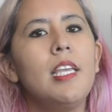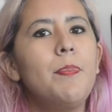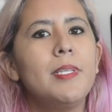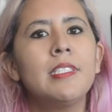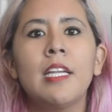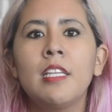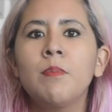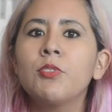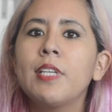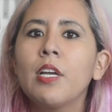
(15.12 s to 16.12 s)
y pensar en
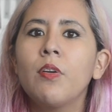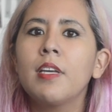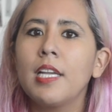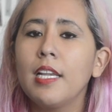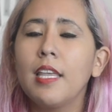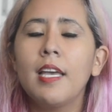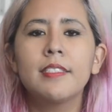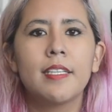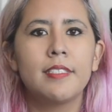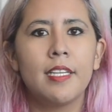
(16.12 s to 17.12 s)
el mosaico de
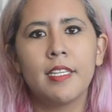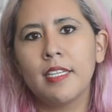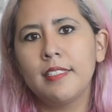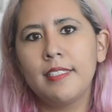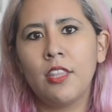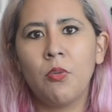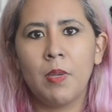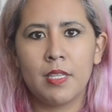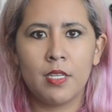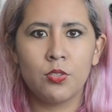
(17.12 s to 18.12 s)
realidades que siguen existiendo
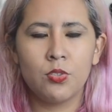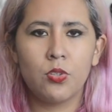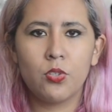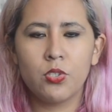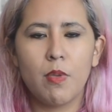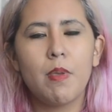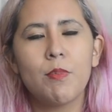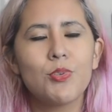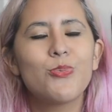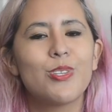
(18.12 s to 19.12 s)
mientras nosotros
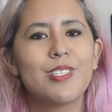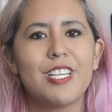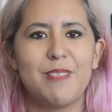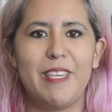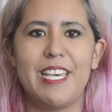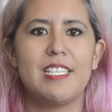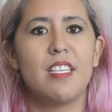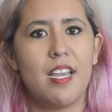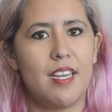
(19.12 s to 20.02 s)
vivimos nuestras vidas